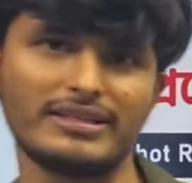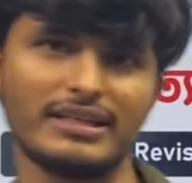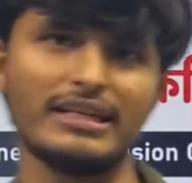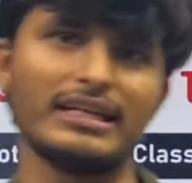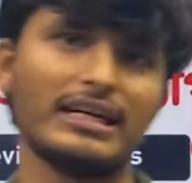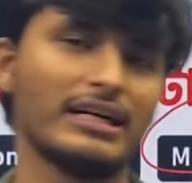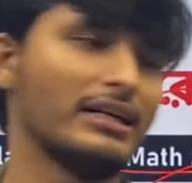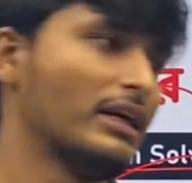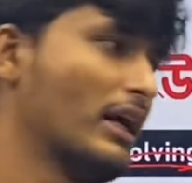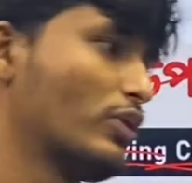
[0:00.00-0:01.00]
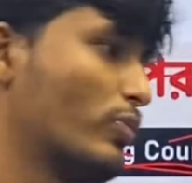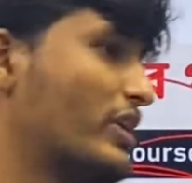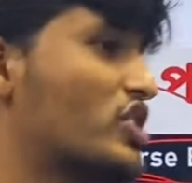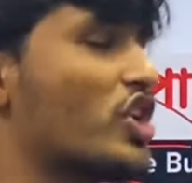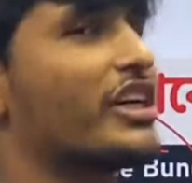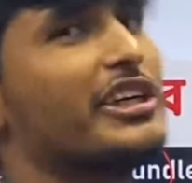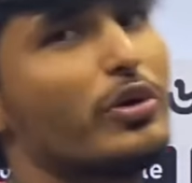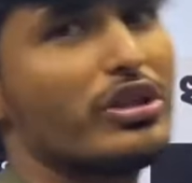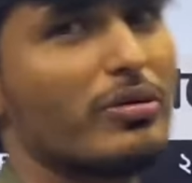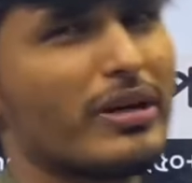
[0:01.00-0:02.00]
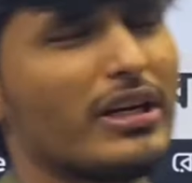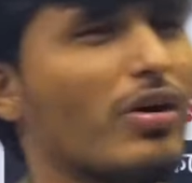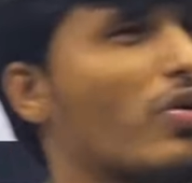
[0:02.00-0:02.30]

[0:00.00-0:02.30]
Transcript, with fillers: আছে কি না তুমি ডিস্ট্রাক্টেড হয়ে যাবা কিনা